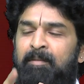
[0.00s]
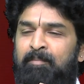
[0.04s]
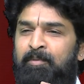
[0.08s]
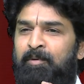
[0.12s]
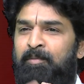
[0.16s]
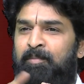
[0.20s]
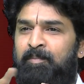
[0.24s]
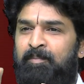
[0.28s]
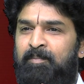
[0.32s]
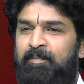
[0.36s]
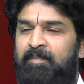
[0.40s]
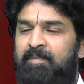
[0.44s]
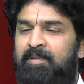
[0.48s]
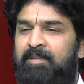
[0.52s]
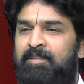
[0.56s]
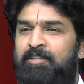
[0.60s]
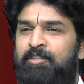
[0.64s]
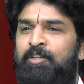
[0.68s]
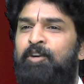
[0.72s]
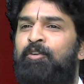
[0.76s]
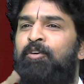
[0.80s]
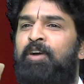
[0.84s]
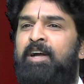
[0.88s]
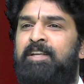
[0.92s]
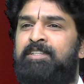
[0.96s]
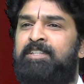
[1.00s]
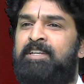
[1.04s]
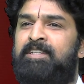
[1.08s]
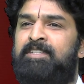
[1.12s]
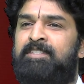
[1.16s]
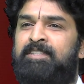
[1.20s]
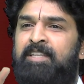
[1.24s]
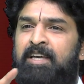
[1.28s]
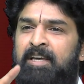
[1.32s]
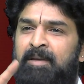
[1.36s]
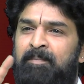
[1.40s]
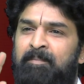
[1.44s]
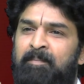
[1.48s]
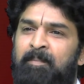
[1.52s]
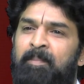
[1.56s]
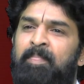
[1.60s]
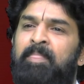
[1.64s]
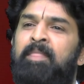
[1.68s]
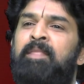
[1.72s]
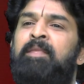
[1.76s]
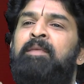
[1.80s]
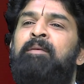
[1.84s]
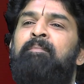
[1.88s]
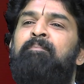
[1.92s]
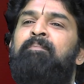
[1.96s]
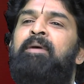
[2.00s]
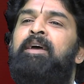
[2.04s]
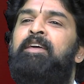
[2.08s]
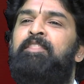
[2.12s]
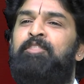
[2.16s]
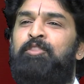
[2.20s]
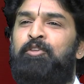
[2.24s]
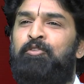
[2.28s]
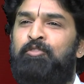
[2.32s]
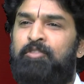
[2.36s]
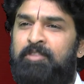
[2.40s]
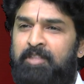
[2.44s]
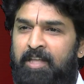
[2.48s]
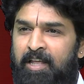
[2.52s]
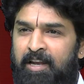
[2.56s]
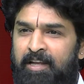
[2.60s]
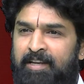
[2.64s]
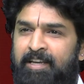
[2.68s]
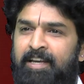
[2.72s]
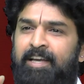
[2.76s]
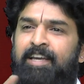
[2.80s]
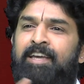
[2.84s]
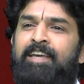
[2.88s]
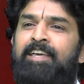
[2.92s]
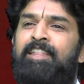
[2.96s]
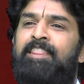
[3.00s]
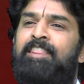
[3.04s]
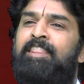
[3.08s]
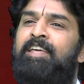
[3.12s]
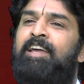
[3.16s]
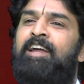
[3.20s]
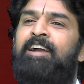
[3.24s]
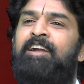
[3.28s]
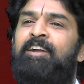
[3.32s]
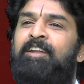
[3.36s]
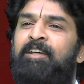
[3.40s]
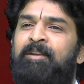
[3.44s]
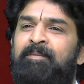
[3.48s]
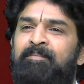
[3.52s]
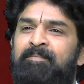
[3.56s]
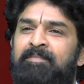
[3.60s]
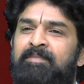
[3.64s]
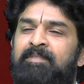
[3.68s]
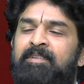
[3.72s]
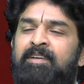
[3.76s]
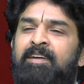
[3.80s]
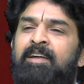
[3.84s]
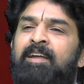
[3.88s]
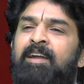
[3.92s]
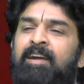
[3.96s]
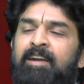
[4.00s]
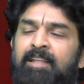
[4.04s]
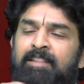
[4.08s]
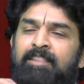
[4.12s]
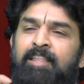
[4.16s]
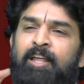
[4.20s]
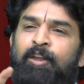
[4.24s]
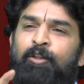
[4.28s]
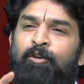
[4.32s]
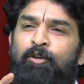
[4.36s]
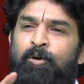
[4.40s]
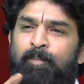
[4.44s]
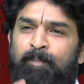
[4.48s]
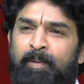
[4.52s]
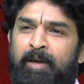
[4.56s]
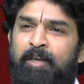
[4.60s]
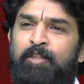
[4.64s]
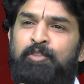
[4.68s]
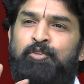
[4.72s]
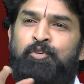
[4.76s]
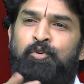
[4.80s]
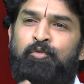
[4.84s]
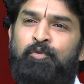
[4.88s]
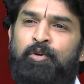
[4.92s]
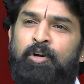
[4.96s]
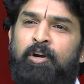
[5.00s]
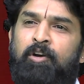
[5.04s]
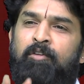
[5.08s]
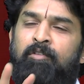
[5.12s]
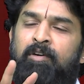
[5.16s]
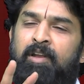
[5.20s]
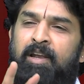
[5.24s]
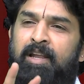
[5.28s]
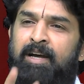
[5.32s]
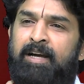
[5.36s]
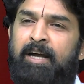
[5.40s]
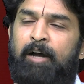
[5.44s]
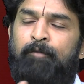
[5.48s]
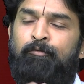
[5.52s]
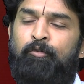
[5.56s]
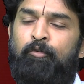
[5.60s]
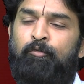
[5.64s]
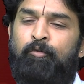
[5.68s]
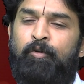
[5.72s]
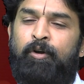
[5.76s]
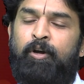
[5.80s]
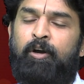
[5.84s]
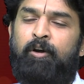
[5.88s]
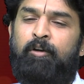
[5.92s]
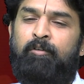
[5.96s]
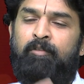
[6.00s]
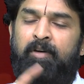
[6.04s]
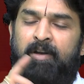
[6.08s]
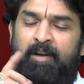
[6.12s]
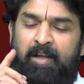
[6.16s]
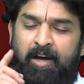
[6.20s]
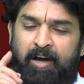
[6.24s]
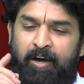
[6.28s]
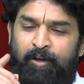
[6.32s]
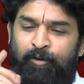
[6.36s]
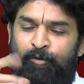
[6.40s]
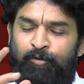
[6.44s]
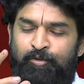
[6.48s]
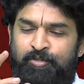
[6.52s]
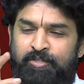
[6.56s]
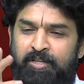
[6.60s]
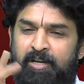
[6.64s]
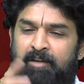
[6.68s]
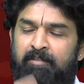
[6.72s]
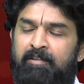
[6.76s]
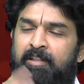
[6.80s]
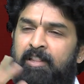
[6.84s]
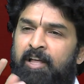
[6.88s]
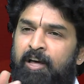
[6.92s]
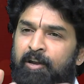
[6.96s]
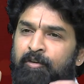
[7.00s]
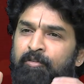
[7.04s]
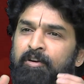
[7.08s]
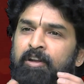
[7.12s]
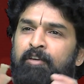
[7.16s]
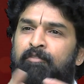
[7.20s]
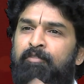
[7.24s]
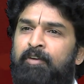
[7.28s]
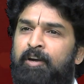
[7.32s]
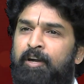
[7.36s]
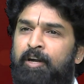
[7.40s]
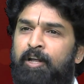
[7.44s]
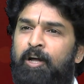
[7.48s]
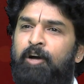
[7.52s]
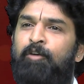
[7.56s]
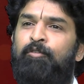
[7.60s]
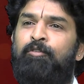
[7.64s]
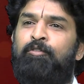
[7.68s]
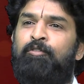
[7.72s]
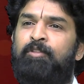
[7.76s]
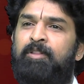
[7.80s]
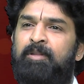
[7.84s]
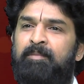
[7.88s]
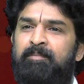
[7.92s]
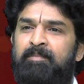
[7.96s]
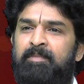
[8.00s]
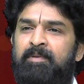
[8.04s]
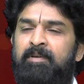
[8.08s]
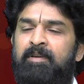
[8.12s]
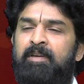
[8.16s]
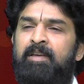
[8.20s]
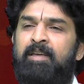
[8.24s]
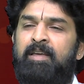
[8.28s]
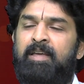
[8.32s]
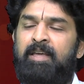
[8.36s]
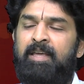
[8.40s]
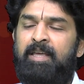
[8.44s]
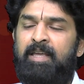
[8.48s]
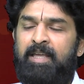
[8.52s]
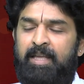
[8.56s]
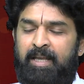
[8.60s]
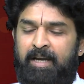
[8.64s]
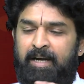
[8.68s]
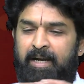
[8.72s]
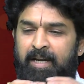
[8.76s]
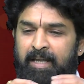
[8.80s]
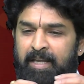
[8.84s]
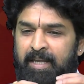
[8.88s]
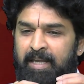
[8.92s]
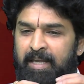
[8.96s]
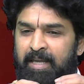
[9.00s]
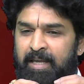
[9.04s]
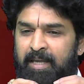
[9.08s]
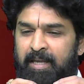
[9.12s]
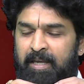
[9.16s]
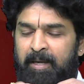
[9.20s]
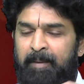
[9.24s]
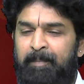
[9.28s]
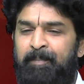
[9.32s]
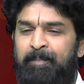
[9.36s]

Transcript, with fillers: ఇప్పుడు చెడుగా చేస్తే పైత్యం తలకెక్కింది అంటే తలలో పైత్యం ఉండడం వల్ల కఫం ఉండడం వల్ల ఆలోచన విధానం డిఫరెంట్గా ఉంటుంది ఇక్కడ ఈ